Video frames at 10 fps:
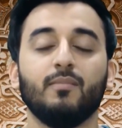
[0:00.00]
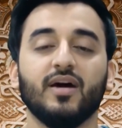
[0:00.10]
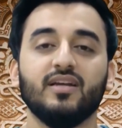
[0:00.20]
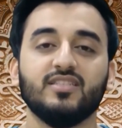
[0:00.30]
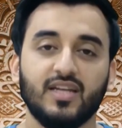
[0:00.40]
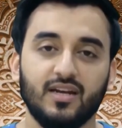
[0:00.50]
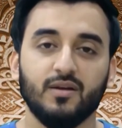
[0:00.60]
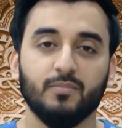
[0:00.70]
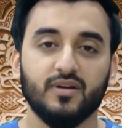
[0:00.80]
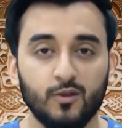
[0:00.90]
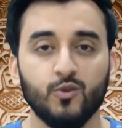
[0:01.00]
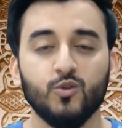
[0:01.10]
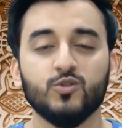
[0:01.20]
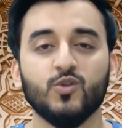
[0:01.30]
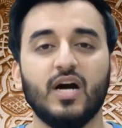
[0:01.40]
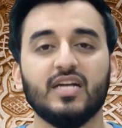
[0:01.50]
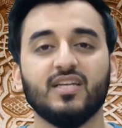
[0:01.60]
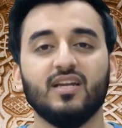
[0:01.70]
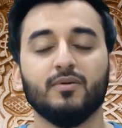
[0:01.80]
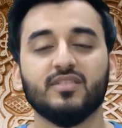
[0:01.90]
हमारे चैनल पर तो दोस्तों
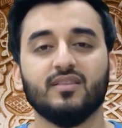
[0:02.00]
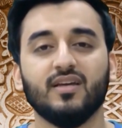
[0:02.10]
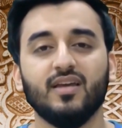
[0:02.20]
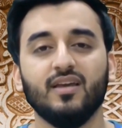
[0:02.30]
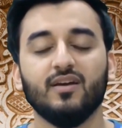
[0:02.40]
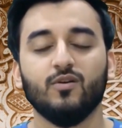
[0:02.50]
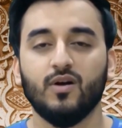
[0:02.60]
आज के लिए बस इतना ही